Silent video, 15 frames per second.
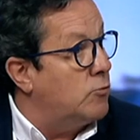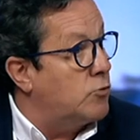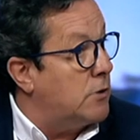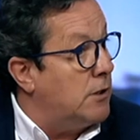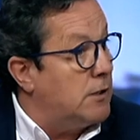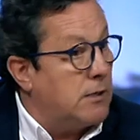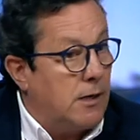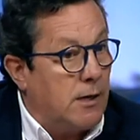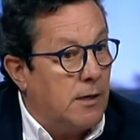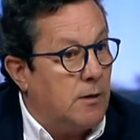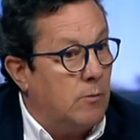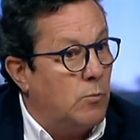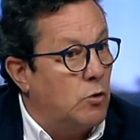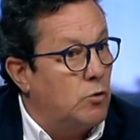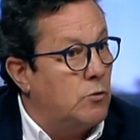ustedes han
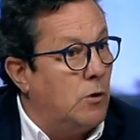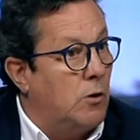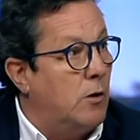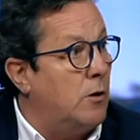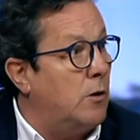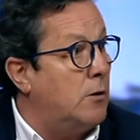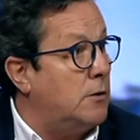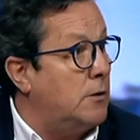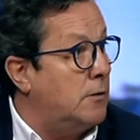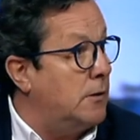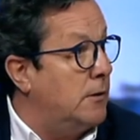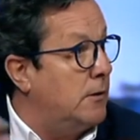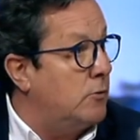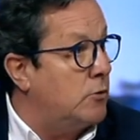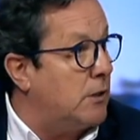ganado un
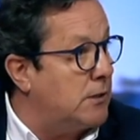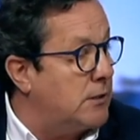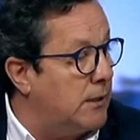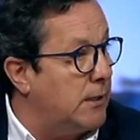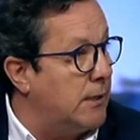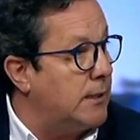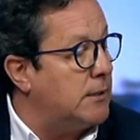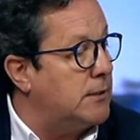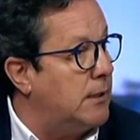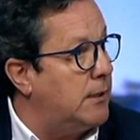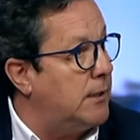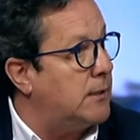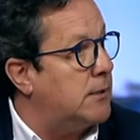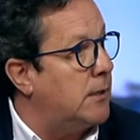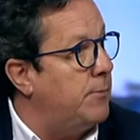montón, otra serie de
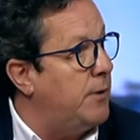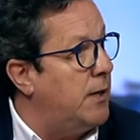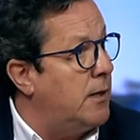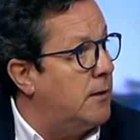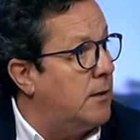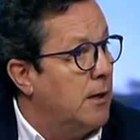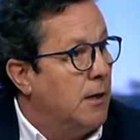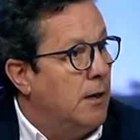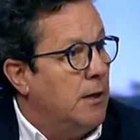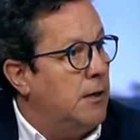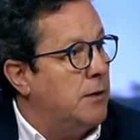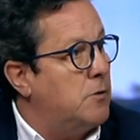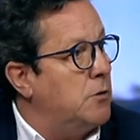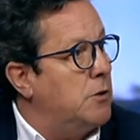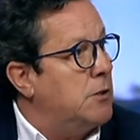queserías también.
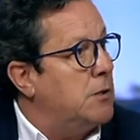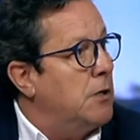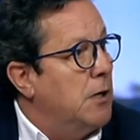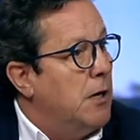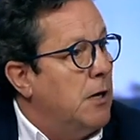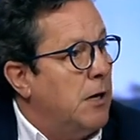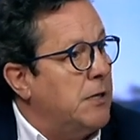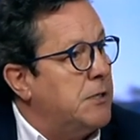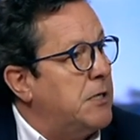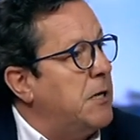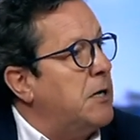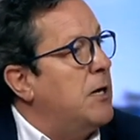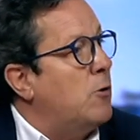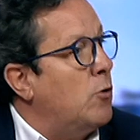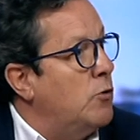Entonces, a ese
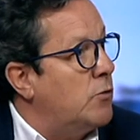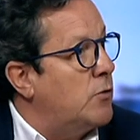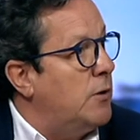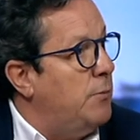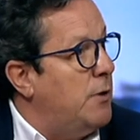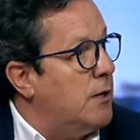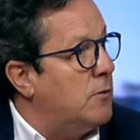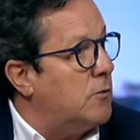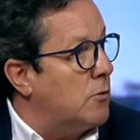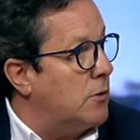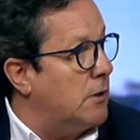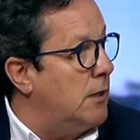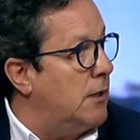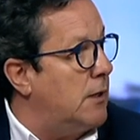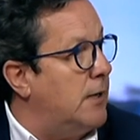reconocimiento
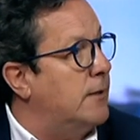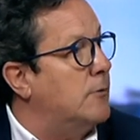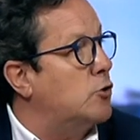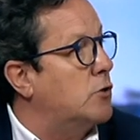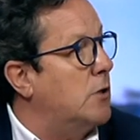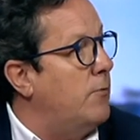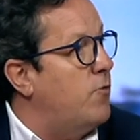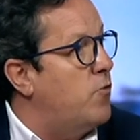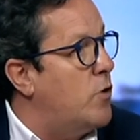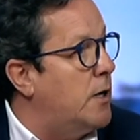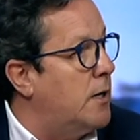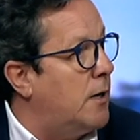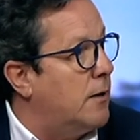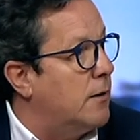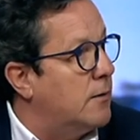que, nos dan
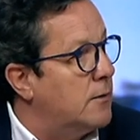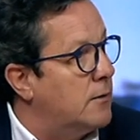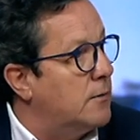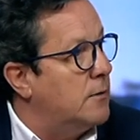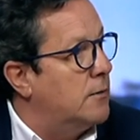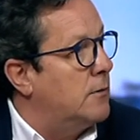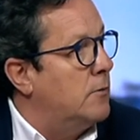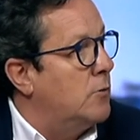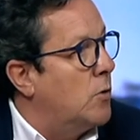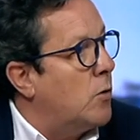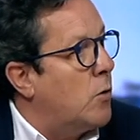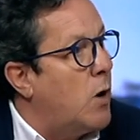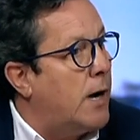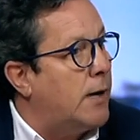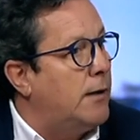fuera,
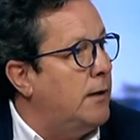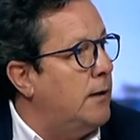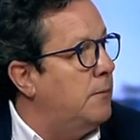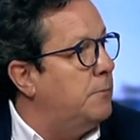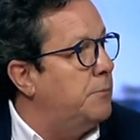Luego aquí